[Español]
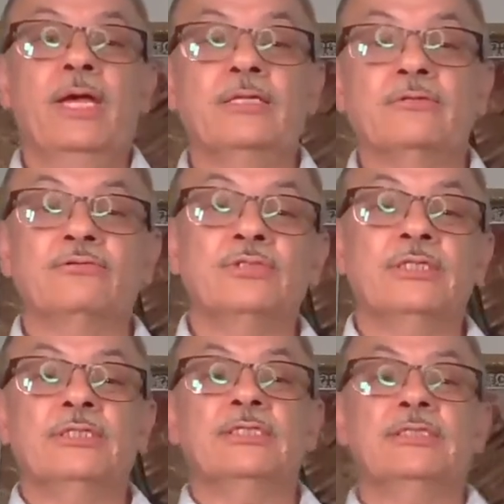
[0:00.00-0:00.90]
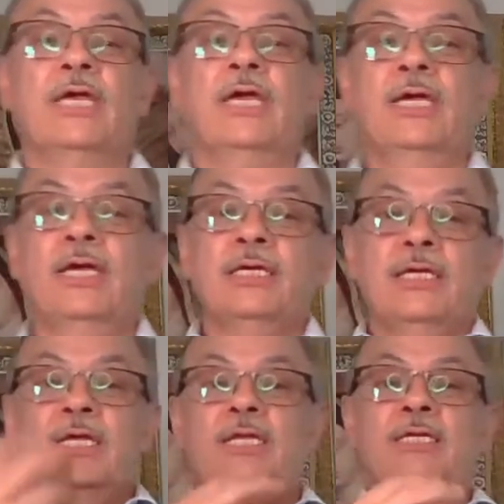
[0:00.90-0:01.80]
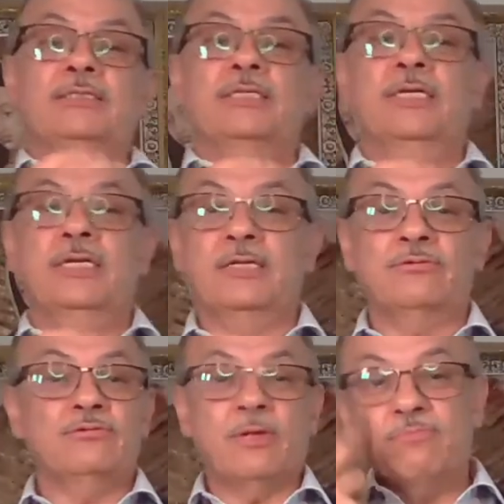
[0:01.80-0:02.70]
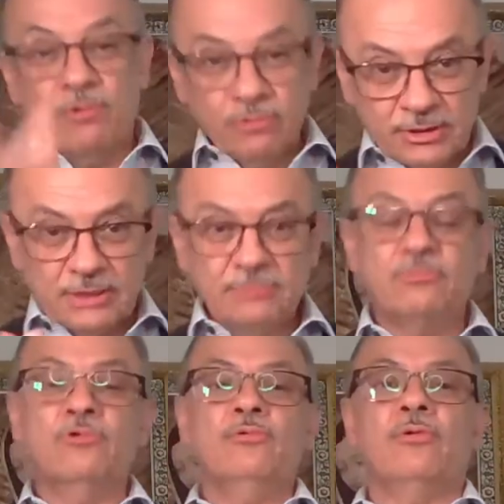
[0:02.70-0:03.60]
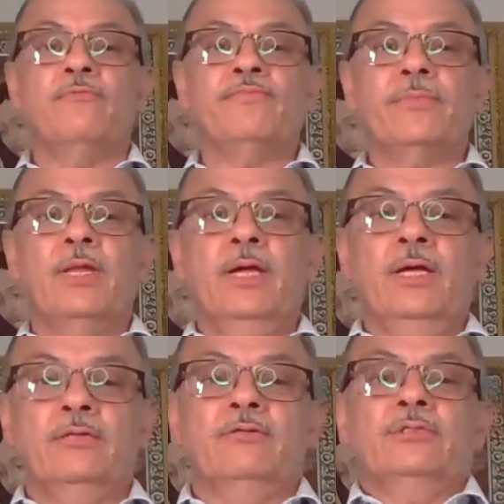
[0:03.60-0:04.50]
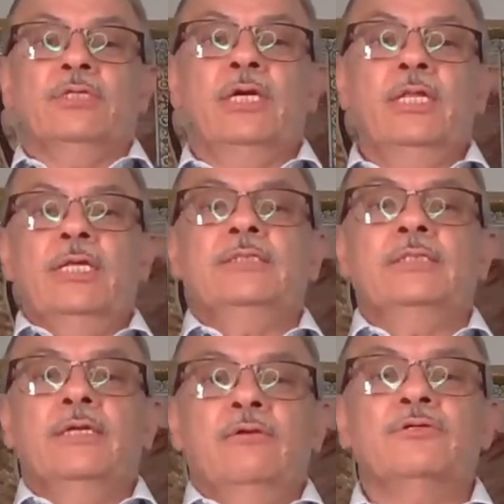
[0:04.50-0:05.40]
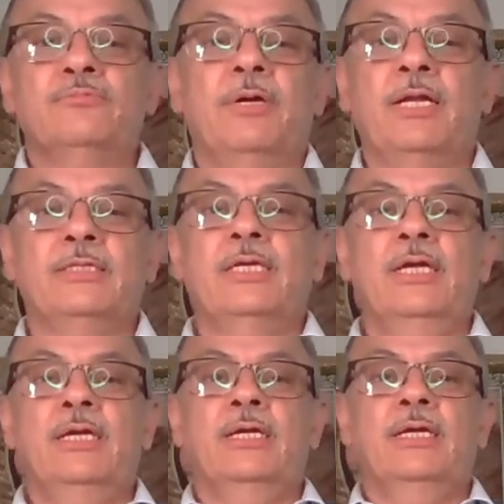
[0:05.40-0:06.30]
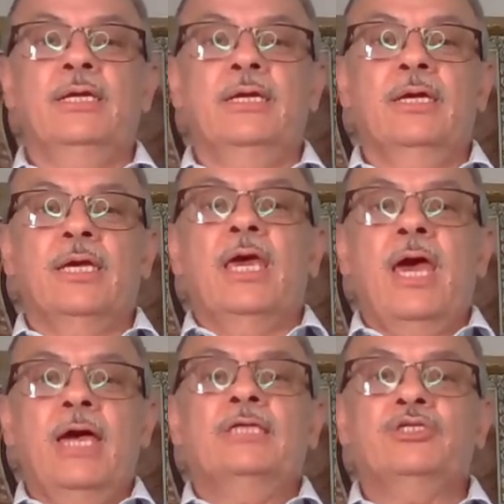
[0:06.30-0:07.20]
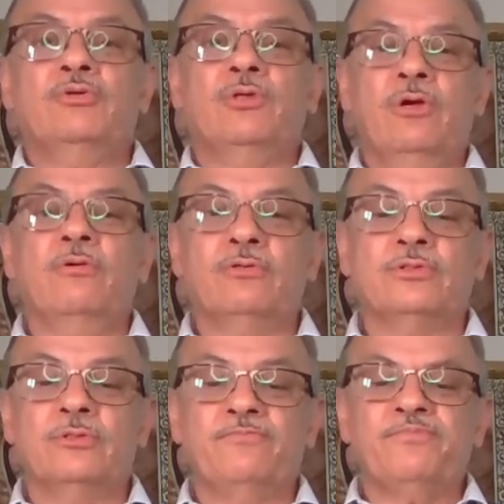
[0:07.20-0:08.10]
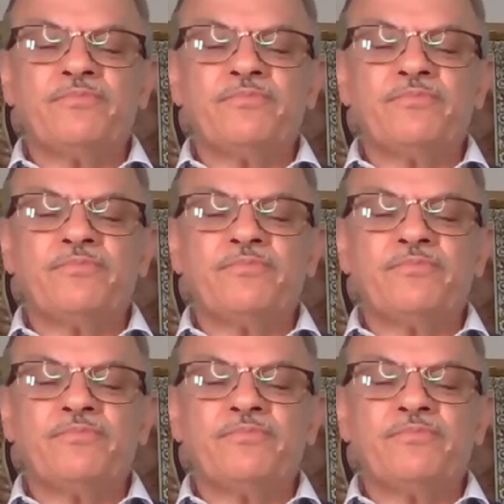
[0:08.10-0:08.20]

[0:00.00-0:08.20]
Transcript: Entonces, este, quiere decir que tú tampoco estás mudo. Entonces, ¿quién es Dios para ti? ¿Qué ha hecho Dios?